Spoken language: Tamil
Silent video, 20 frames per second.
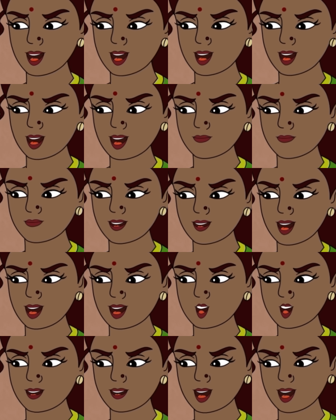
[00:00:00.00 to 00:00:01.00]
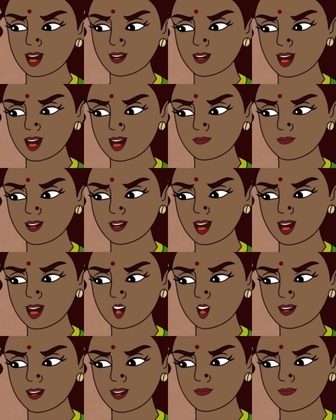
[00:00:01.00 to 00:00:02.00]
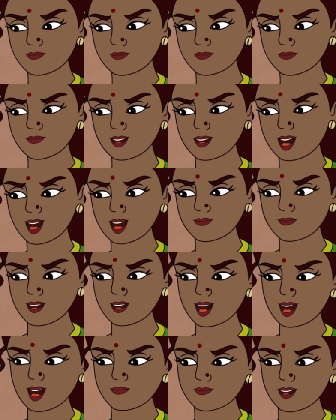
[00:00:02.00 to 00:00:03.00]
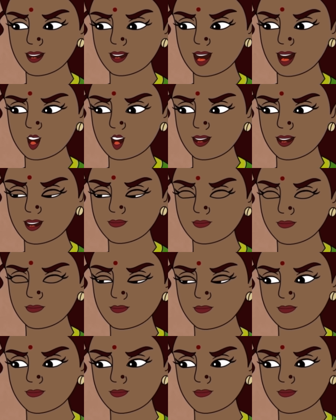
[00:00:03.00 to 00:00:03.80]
அந்த காவடி தூக்கி தண்ணி எடுத்துட்டு வர்றது என்னால முடியுமா சொல்லுங்க